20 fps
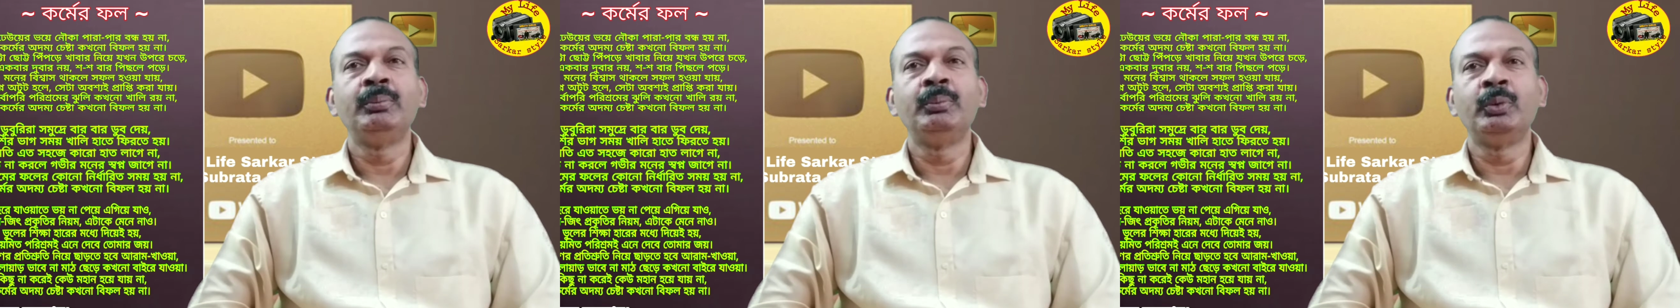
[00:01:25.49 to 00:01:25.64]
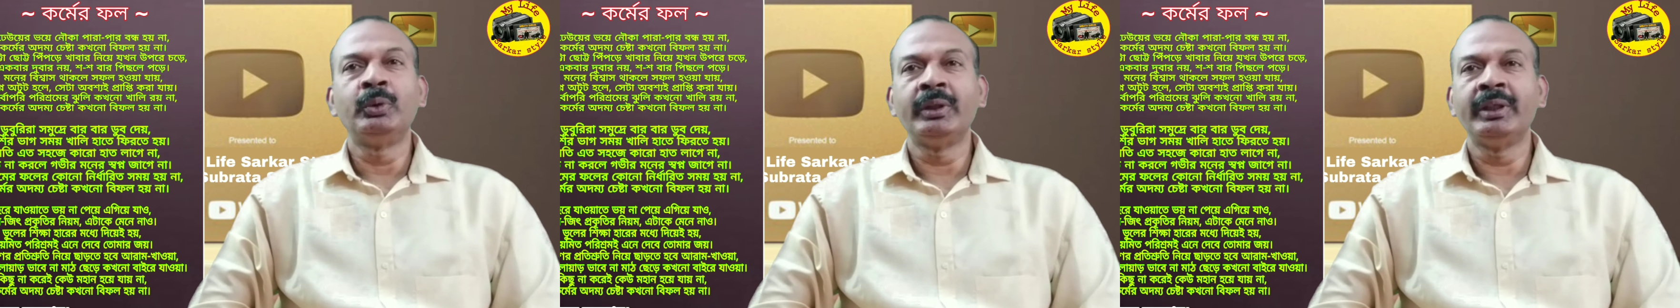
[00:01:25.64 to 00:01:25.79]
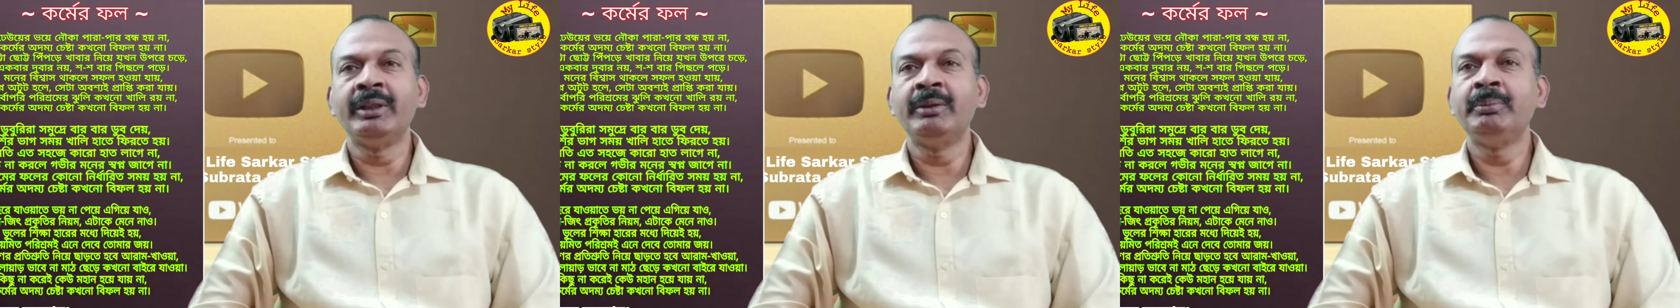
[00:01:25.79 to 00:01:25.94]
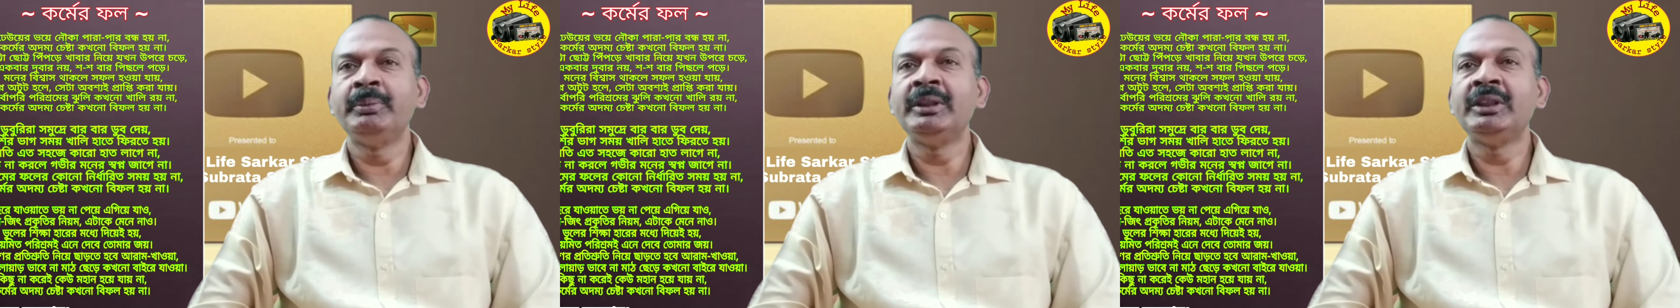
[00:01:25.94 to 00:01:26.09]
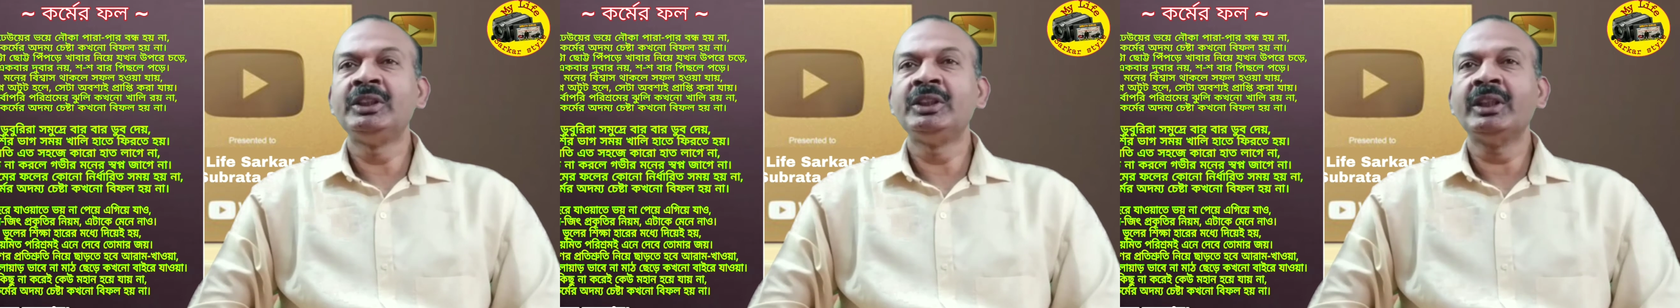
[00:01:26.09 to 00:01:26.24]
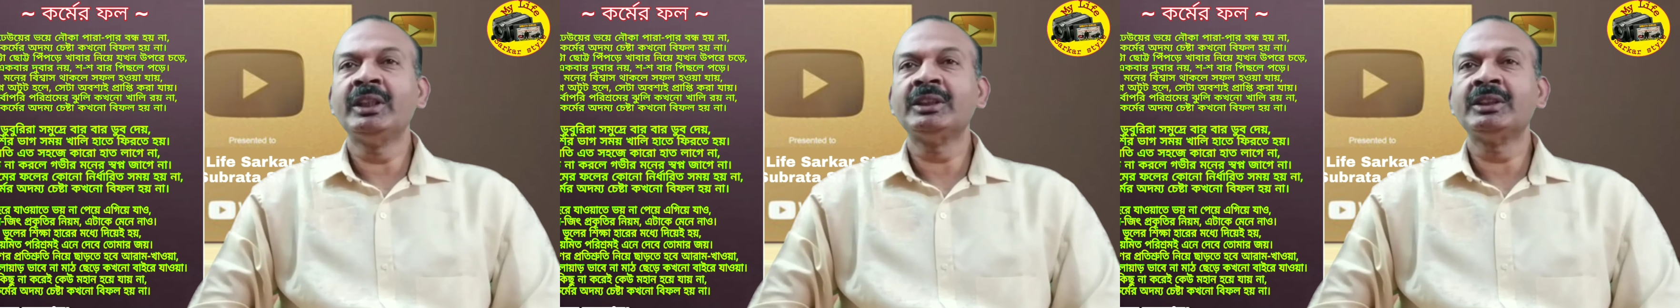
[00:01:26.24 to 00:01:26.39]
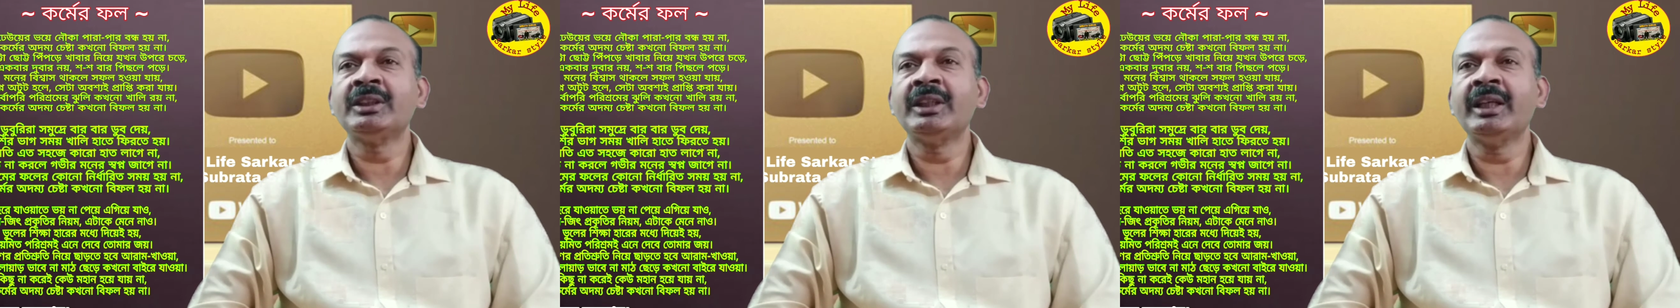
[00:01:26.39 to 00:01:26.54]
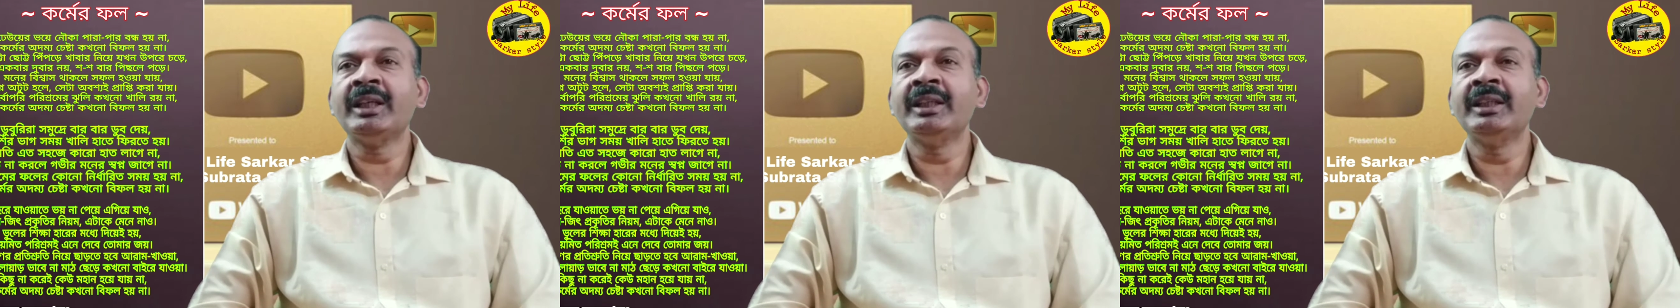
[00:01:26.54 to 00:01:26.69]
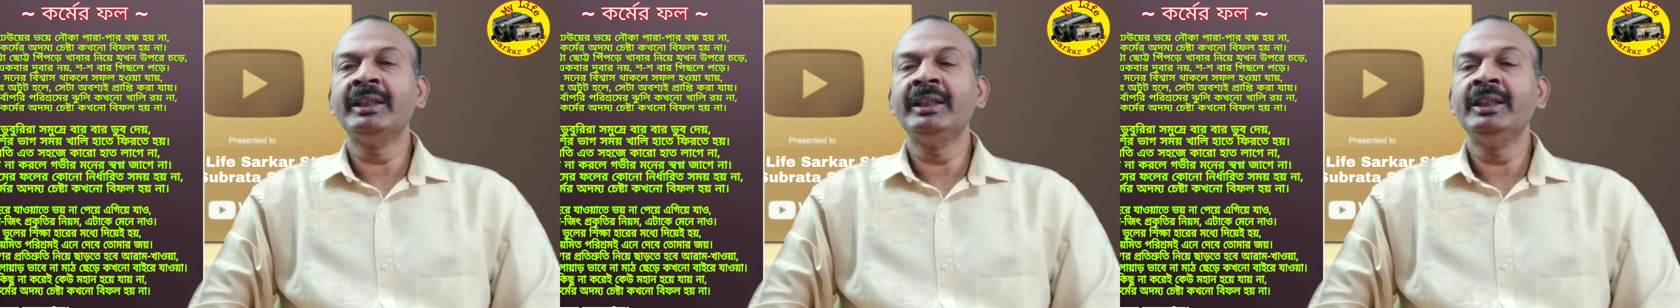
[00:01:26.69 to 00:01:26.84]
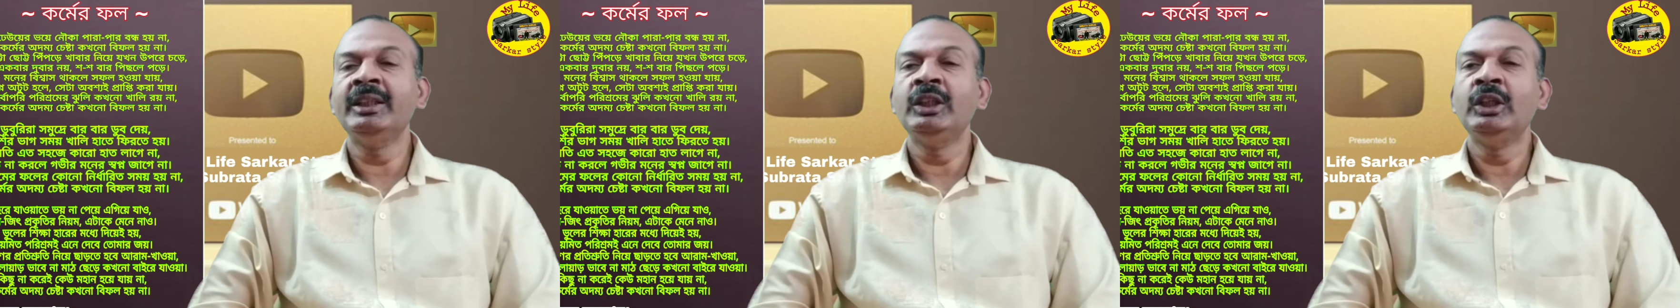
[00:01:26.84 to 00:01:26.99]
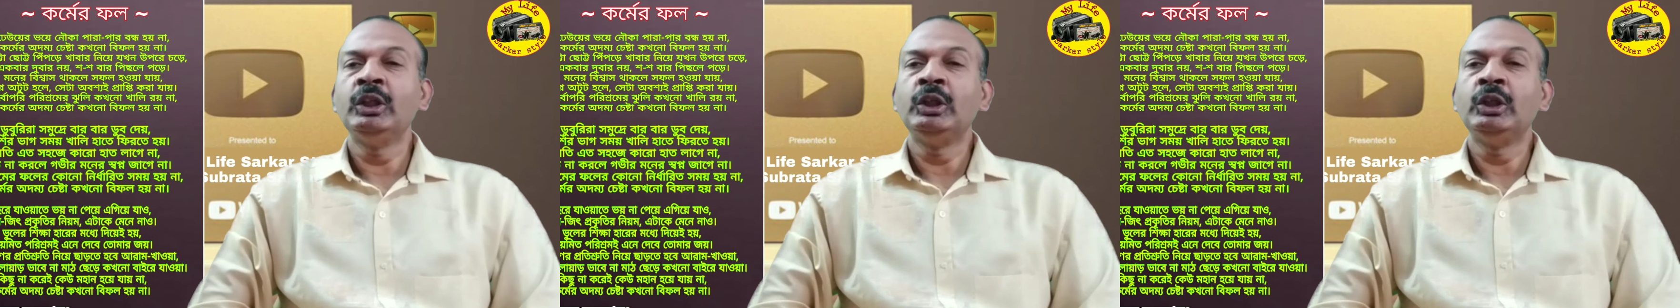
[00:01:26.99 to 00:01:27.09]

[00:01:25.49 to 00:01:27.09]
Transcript: মনের বিশ্বাস থাকলে